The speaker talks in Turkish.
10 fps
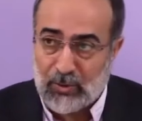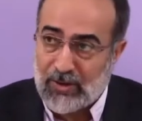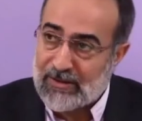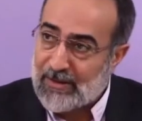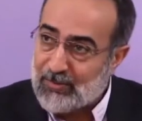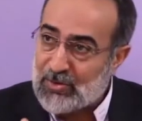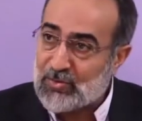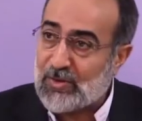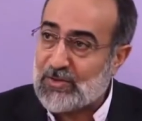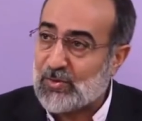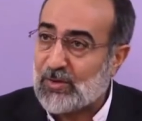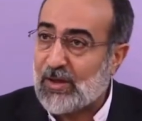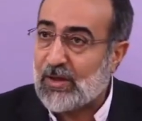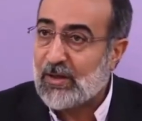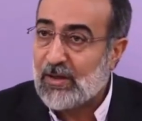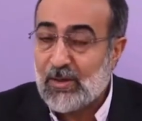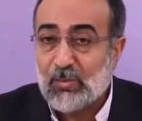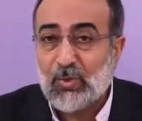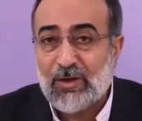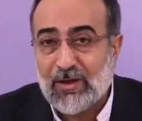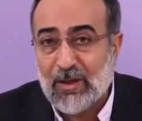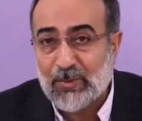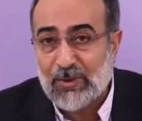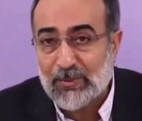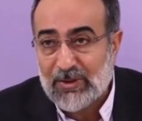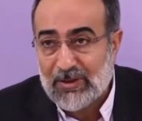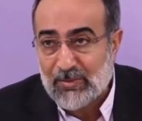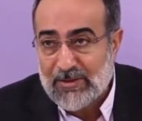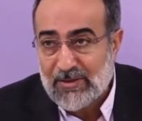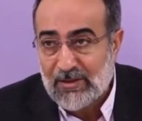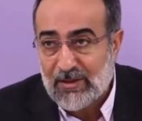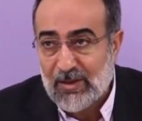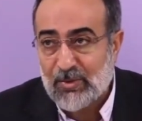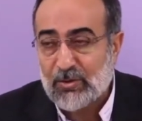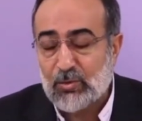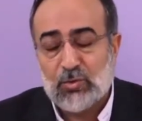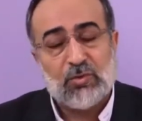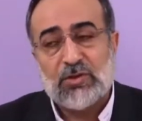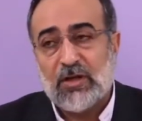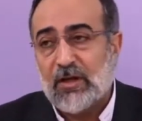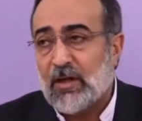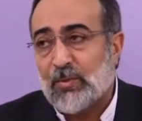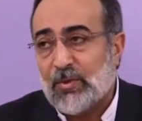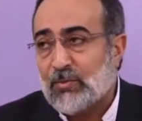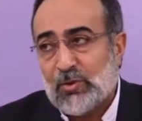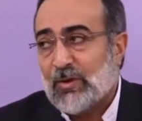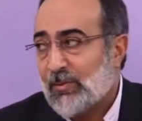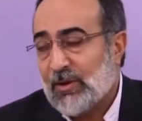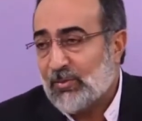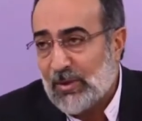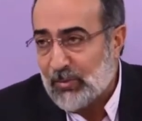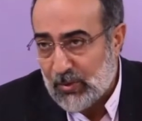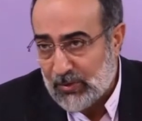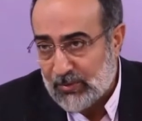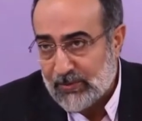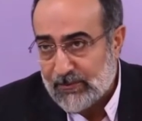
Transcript: Bunlar da bir süre sonra buraya kapılıp gitmesin diye bir düşünceyle yapılmış olabilir bilmiyorum.